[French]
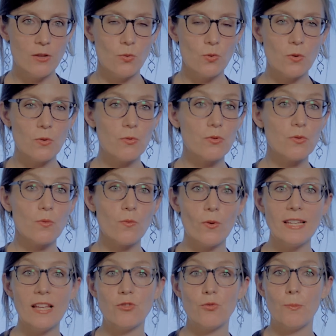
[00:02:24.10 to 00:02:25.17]
D'autant que souvent
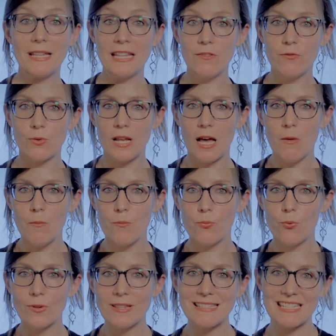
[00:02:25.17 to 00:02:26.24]
il y a du bénévolat
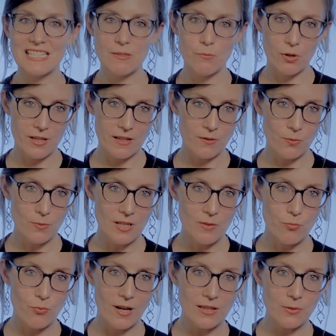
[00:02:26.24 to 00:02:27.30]
pour des exploitations qui
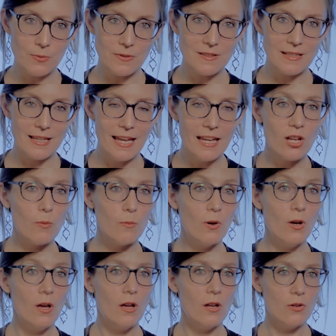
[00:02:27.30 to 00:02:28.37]
pourraient être considérées comme
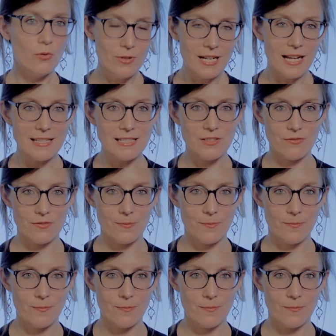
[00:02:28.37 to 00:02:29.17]
lucratives.